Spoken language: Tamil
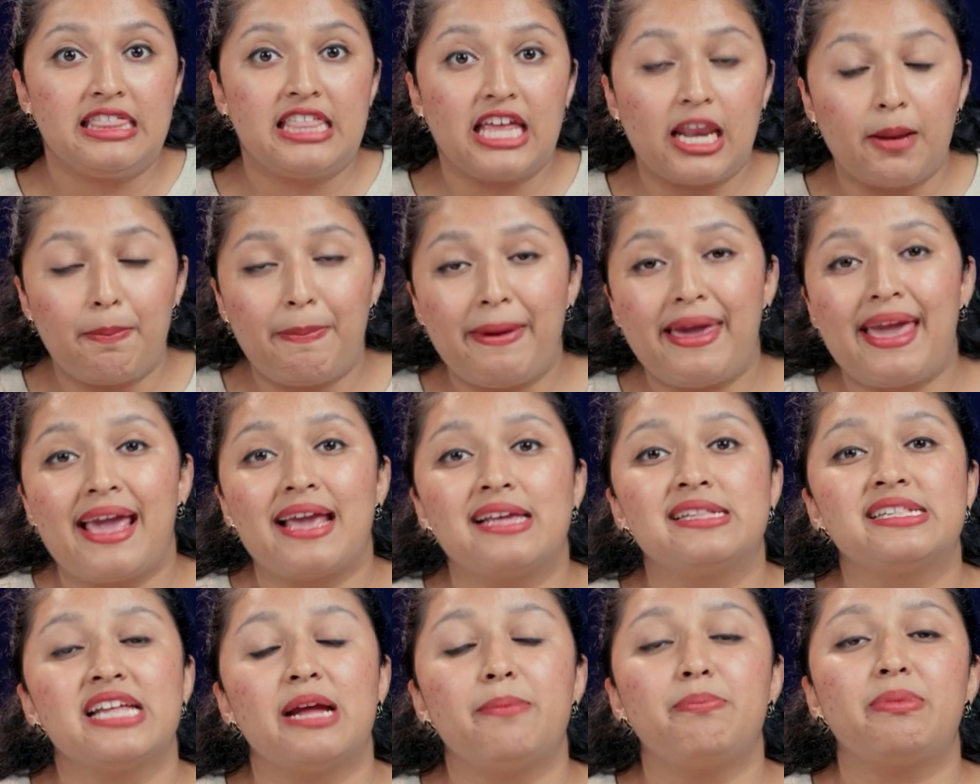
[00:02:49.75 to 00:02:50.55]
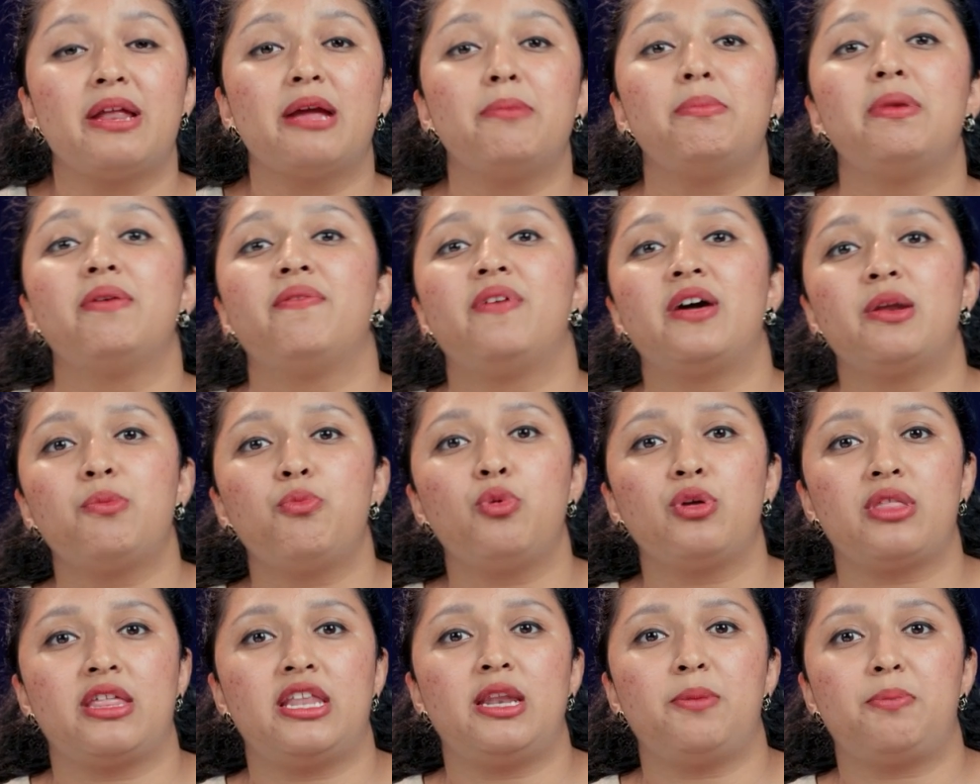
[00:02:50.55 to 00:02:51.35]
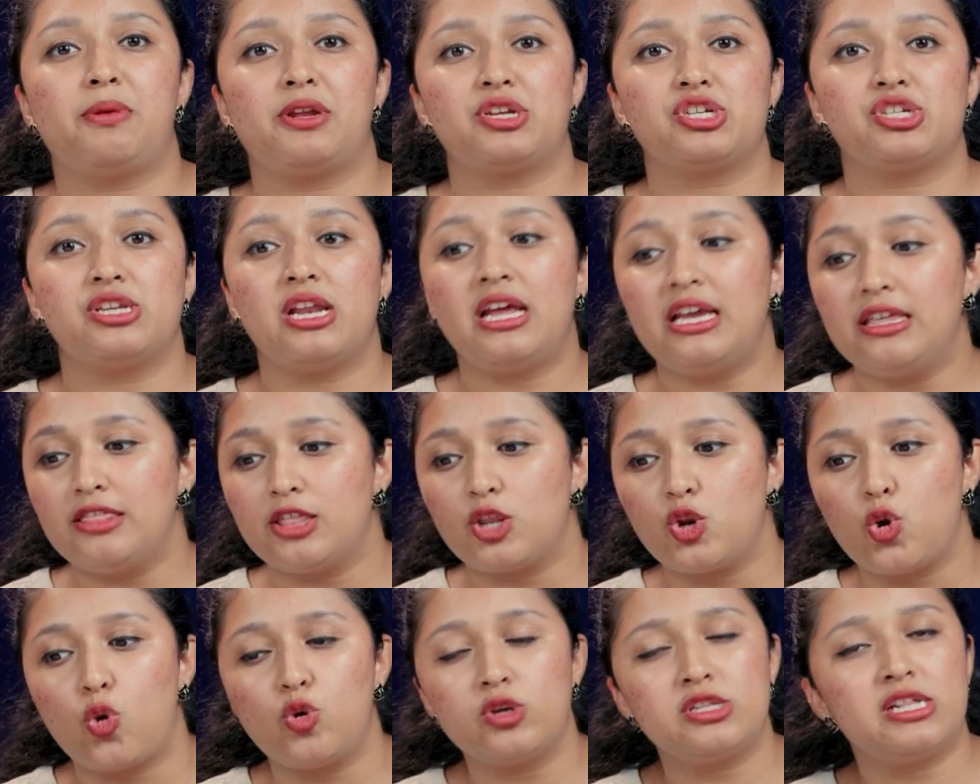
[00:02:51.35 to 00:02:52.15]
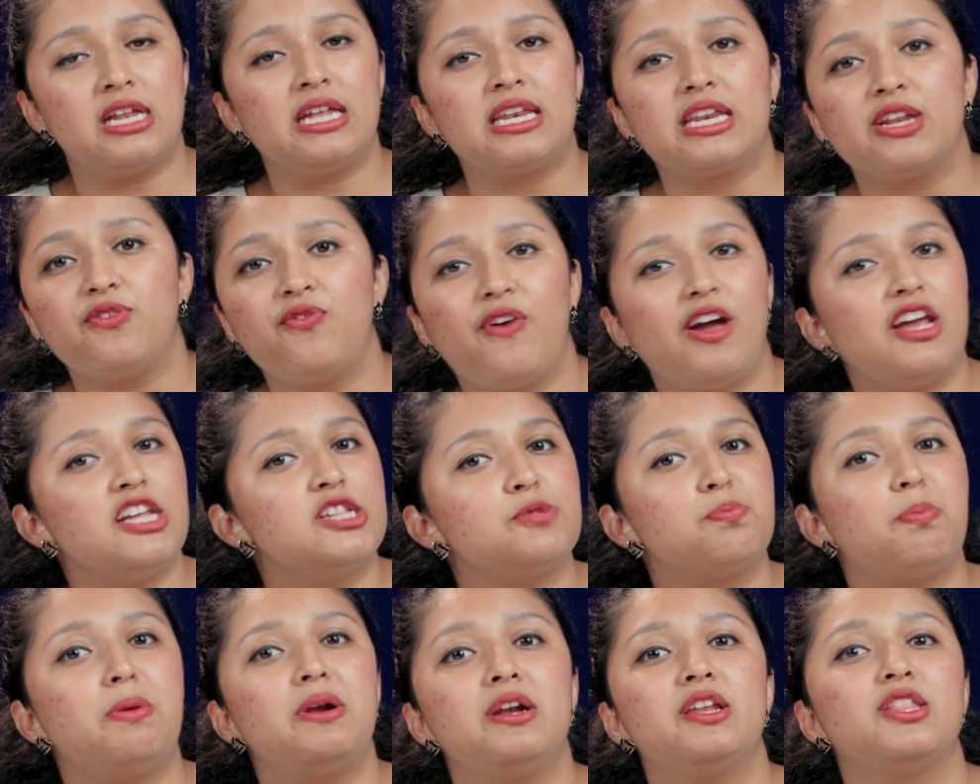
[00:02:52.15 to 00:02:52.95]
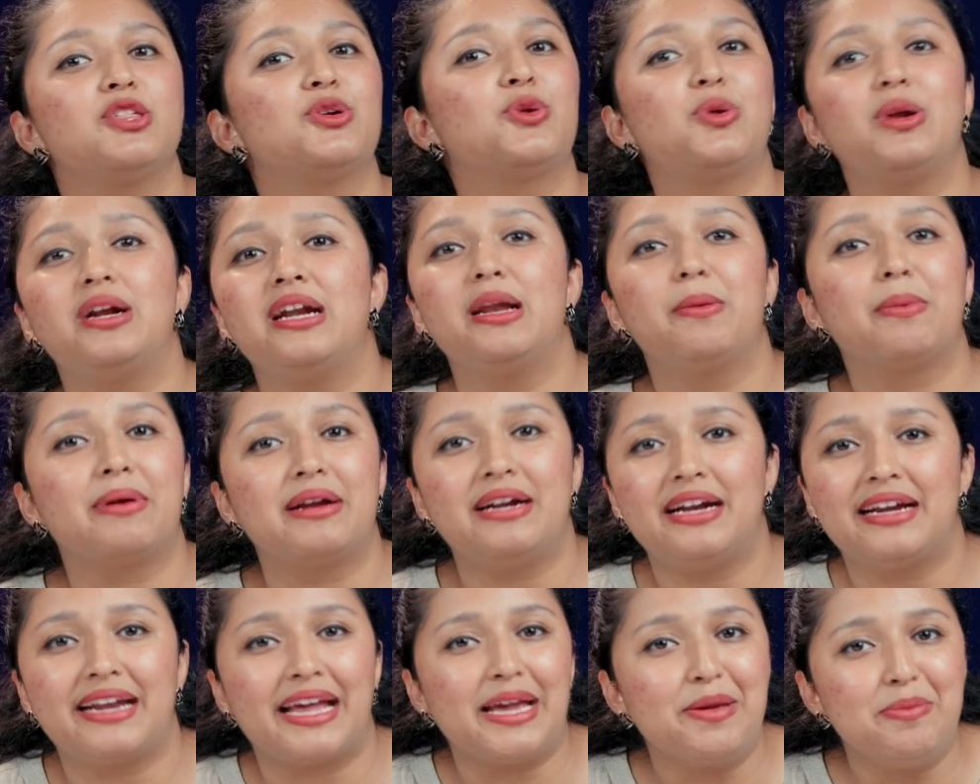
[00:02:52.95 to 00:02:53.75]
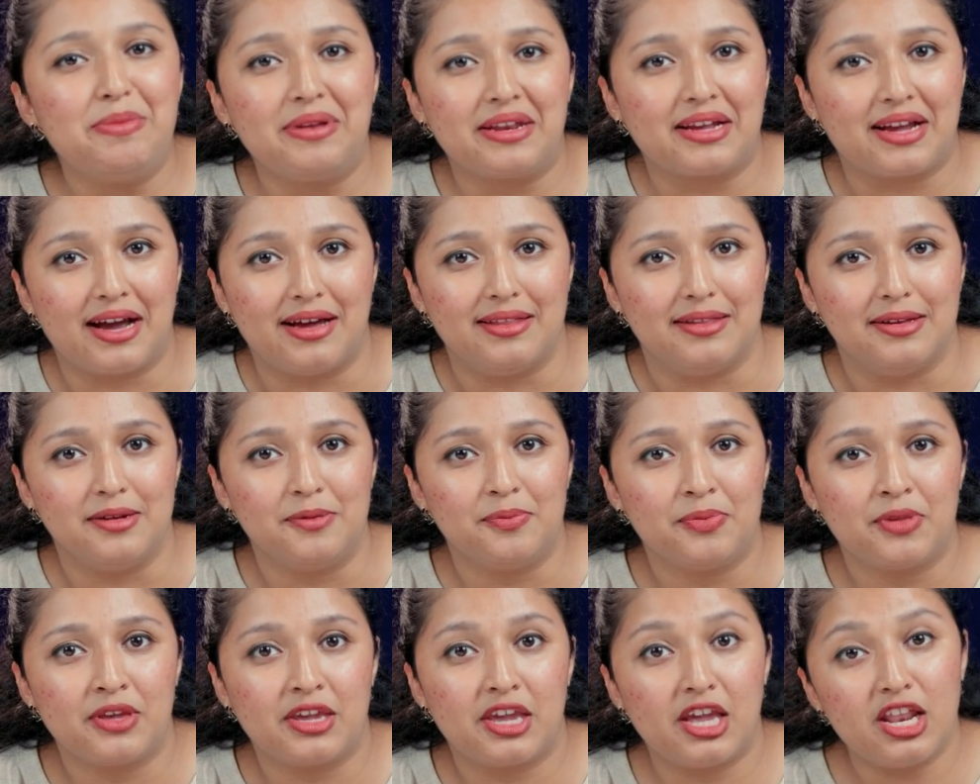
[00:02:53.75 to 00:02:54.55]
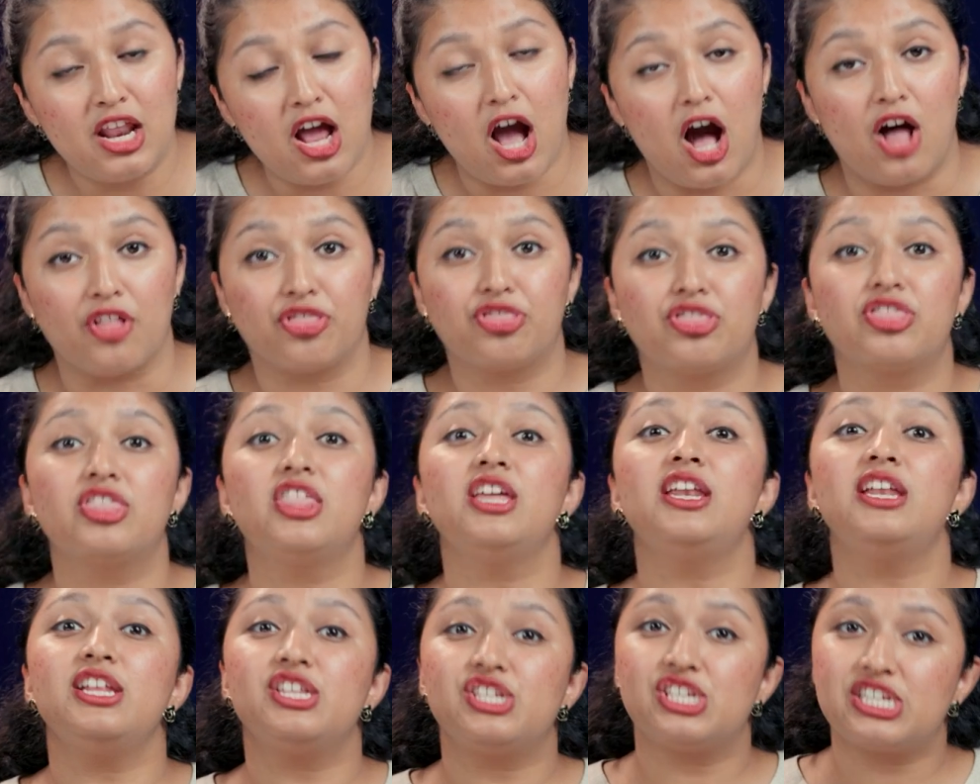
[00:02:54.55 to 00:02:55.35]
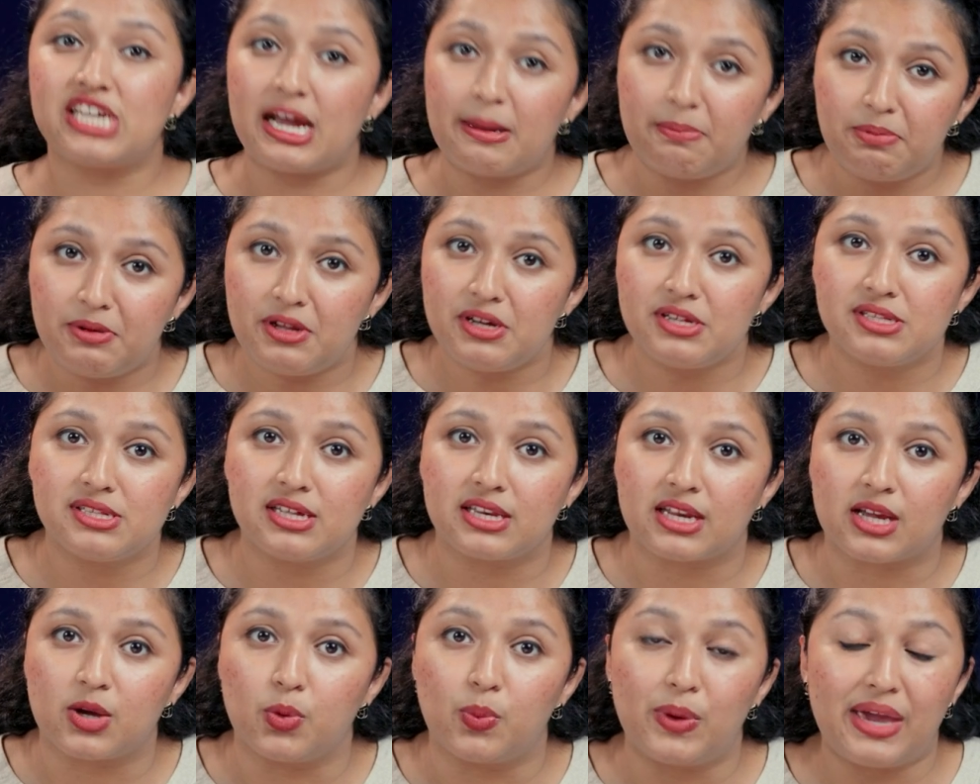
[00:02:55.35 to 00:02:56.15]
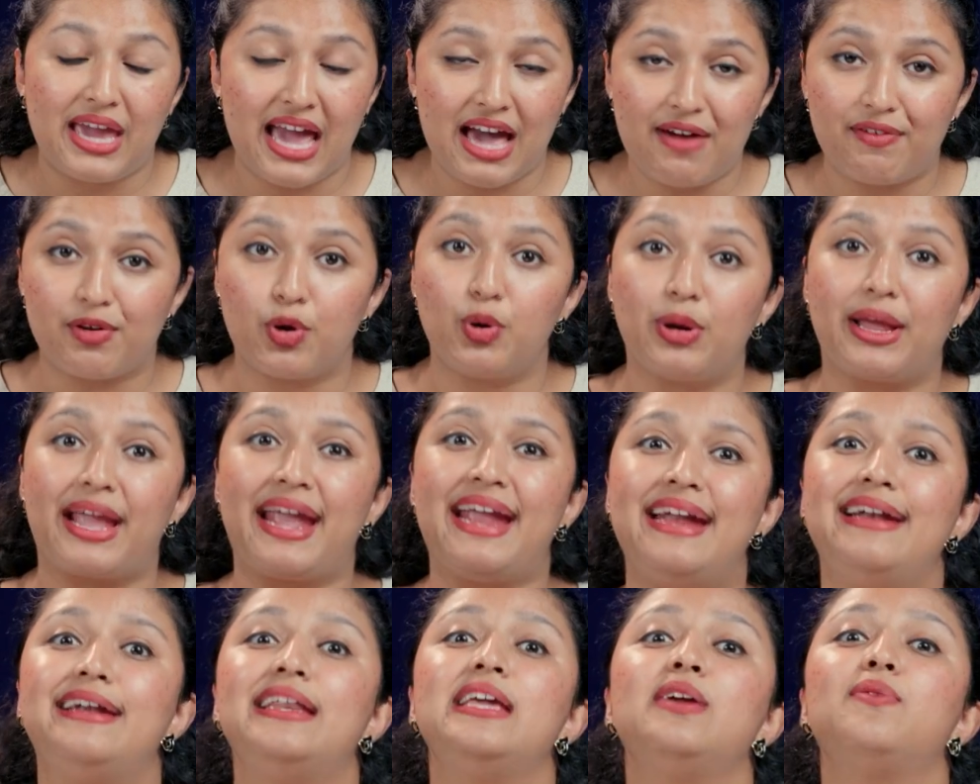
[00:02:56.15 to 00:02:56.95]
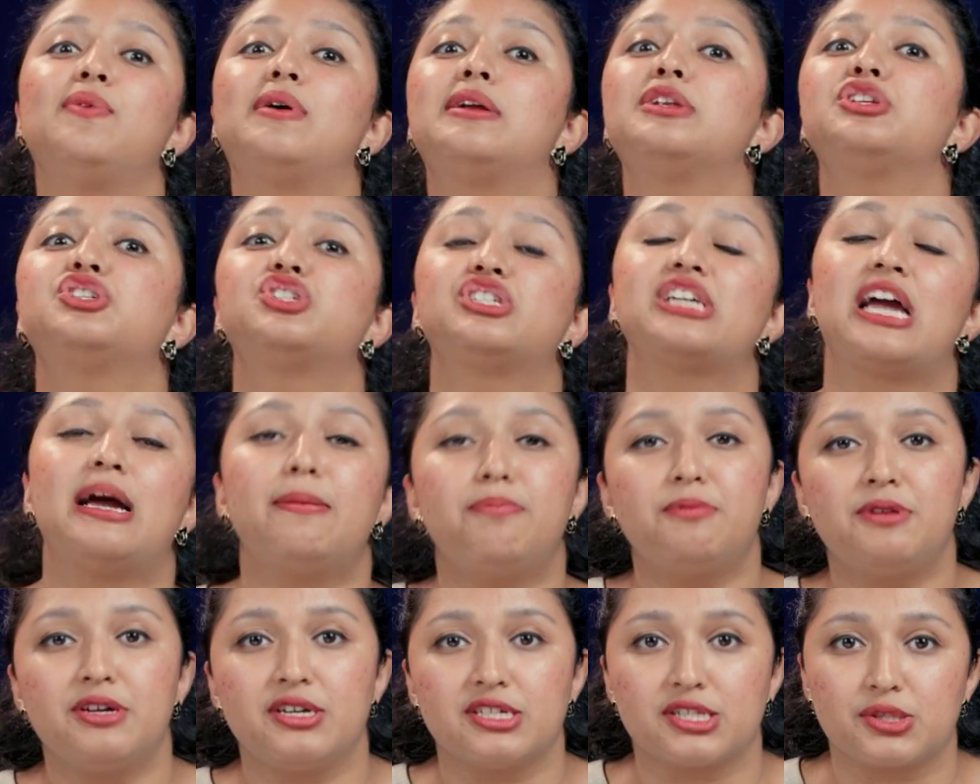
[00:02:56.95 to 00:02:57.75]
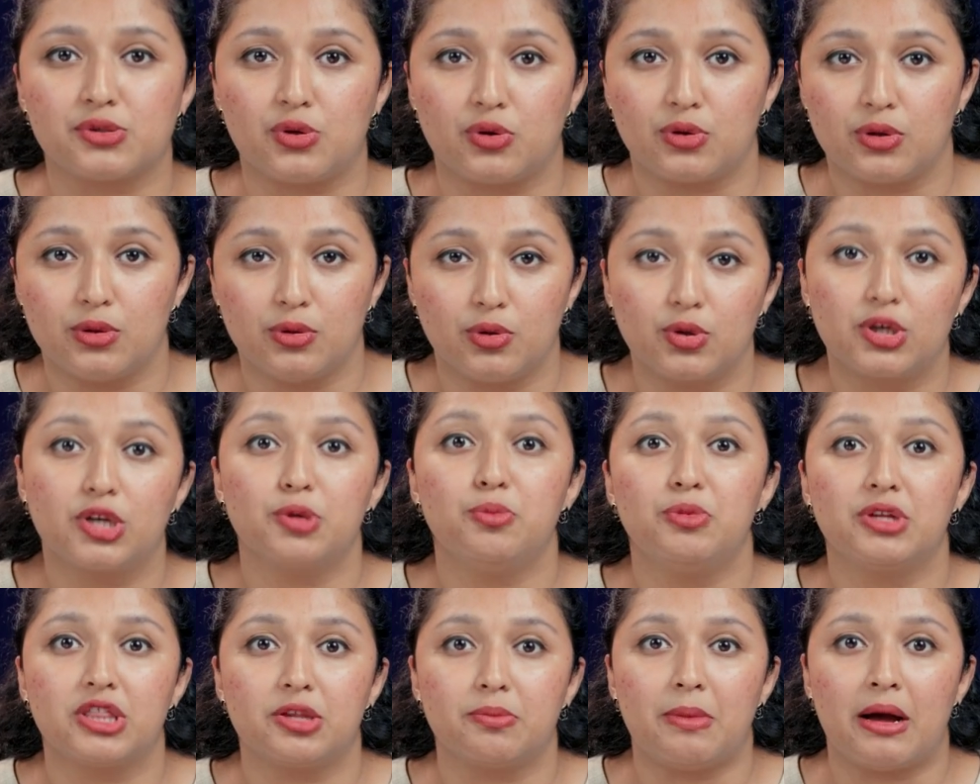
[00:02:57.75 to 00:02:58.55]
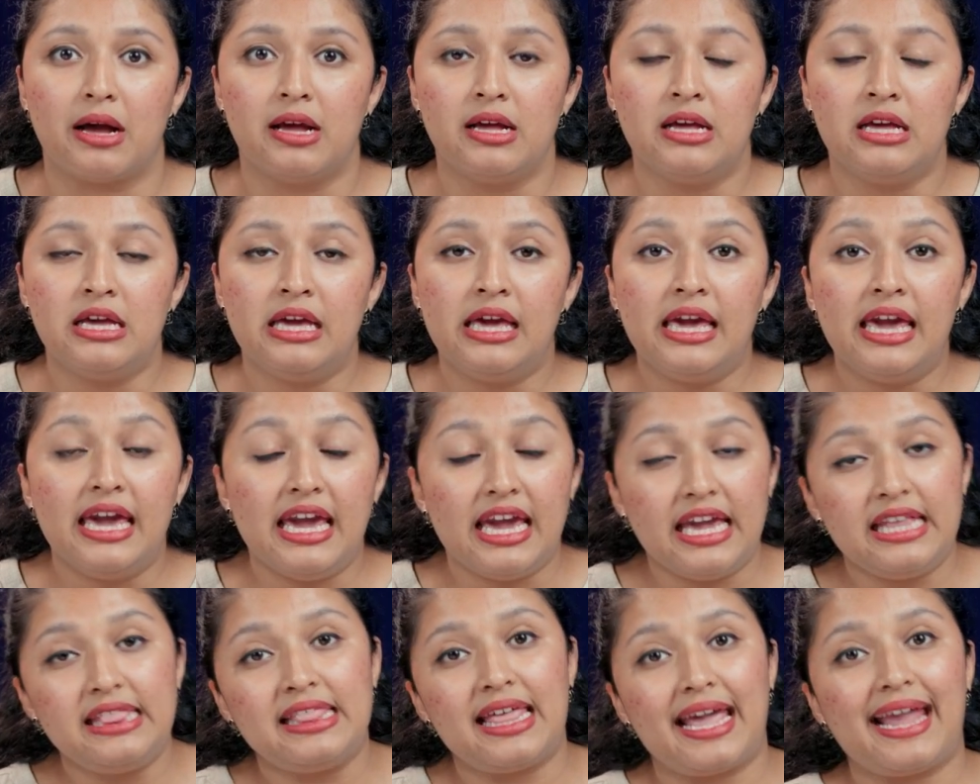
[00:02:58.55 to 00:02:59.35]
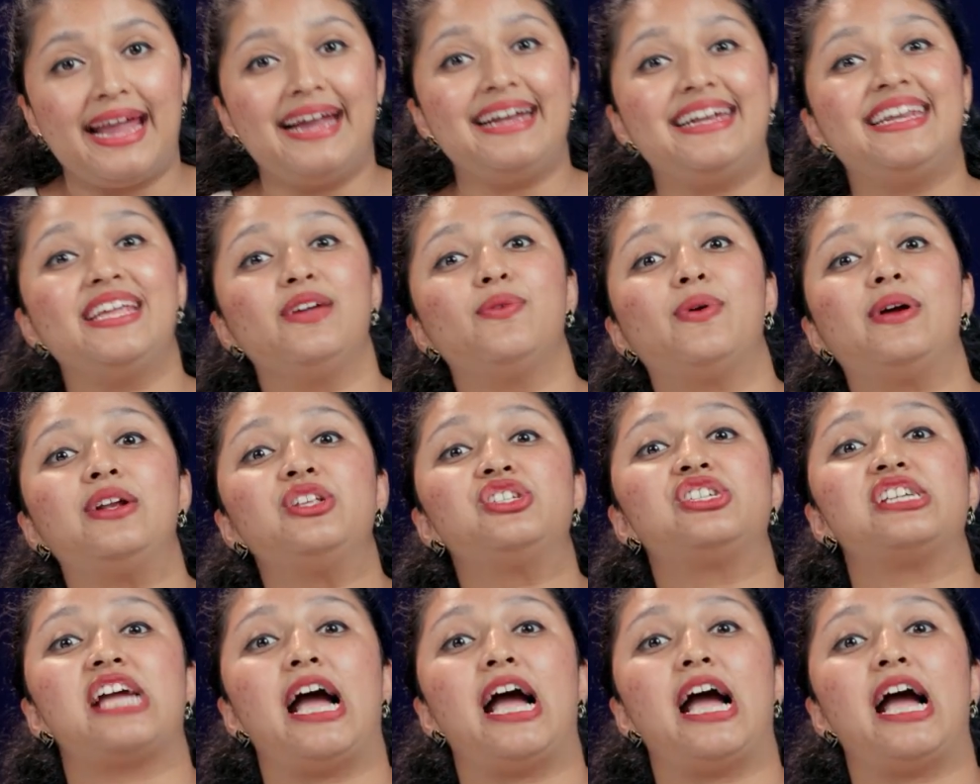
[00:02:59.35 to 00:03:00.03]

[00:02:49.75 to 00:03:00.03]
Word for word: திருப்பி எக்ஸாம் டைமில் வரும்போது என்ன பிரச்சனை இந்த நோட்ஸை ரிவைஸ் பண்ணுறதுக்கு கூட நம்மகிட்ட டைம் இருக்காது ஏன்னா அத்தனை சாப்டர்ஸ் இருக்குது வி ஹேவ் அரௌண்ட் எயிட்டி ஒன் சாப்டர்ஸ் ஒட்டுமொத்தமாக இந்த எயிட்டி ஒன்